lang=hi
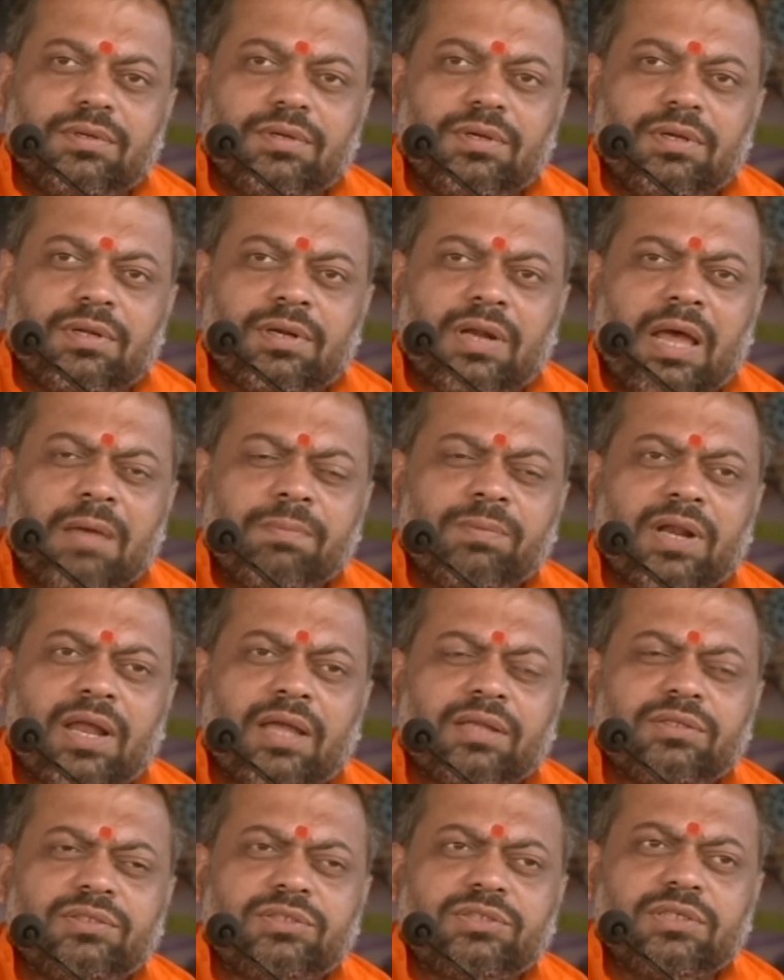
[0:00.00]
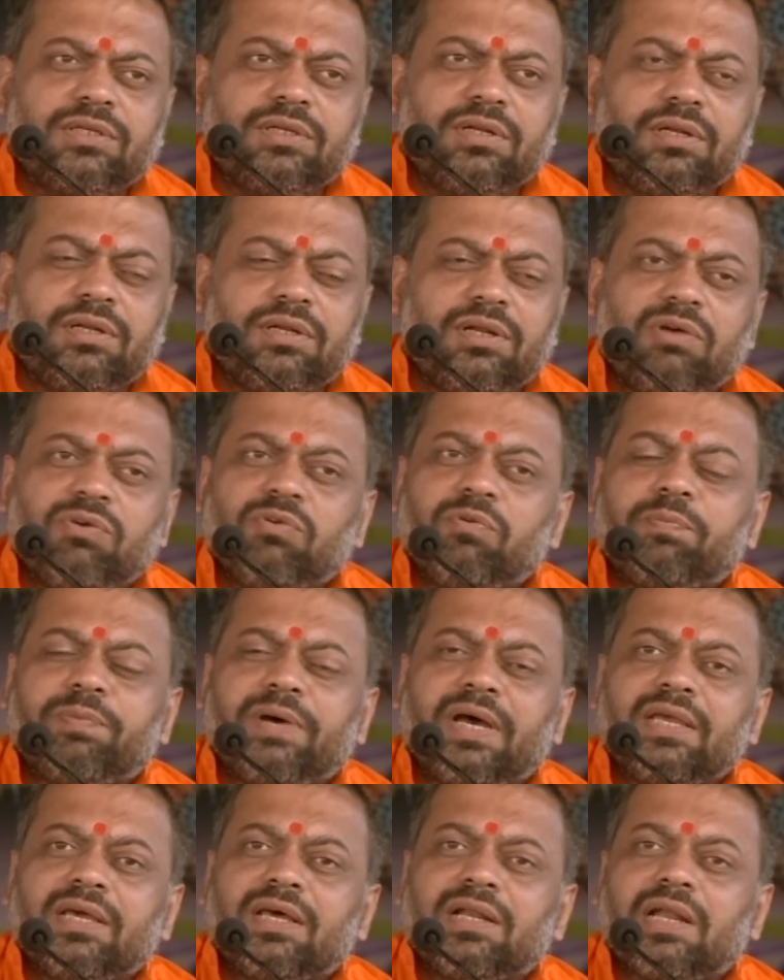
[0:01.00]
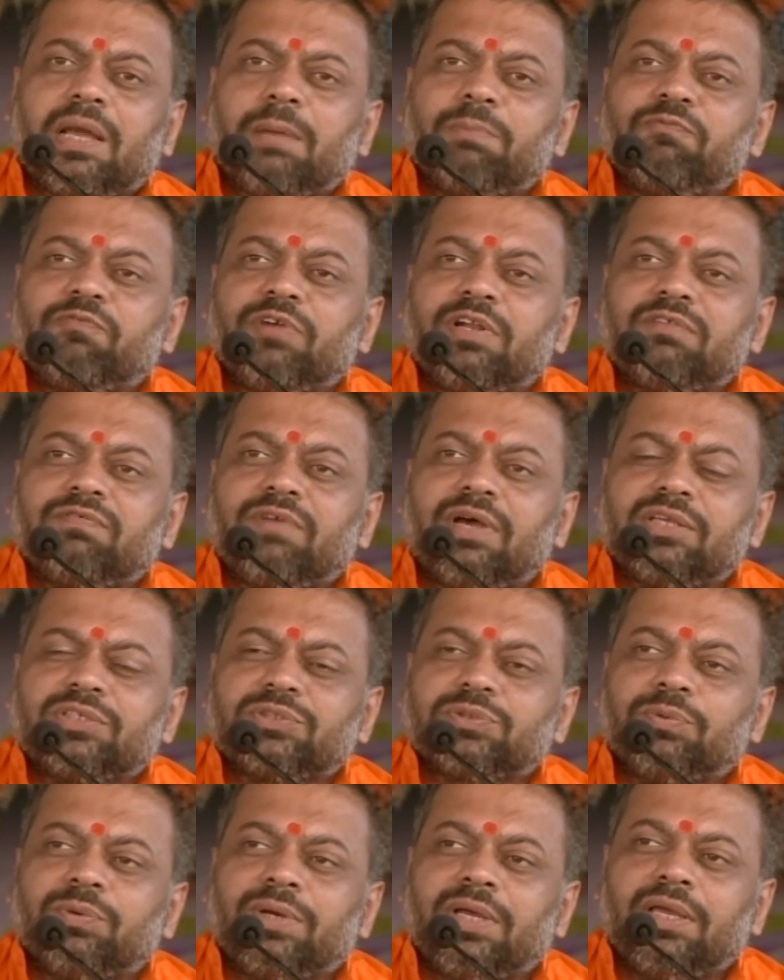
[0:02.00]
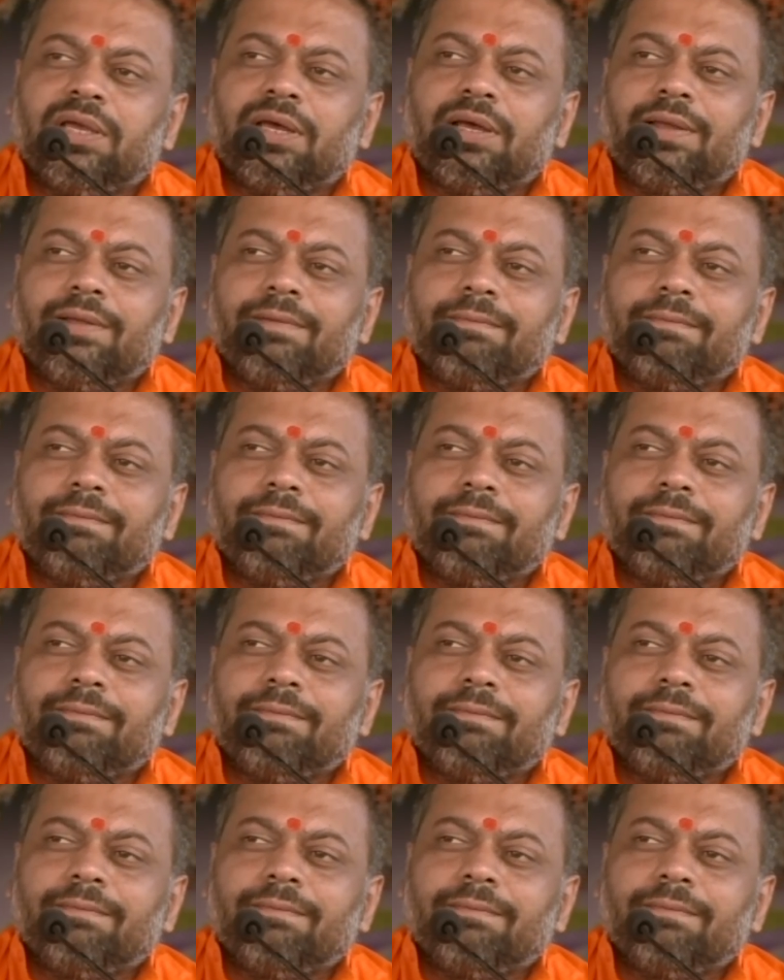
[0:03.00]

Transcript: राम राज्य न हो पाया राम वनवास हो गया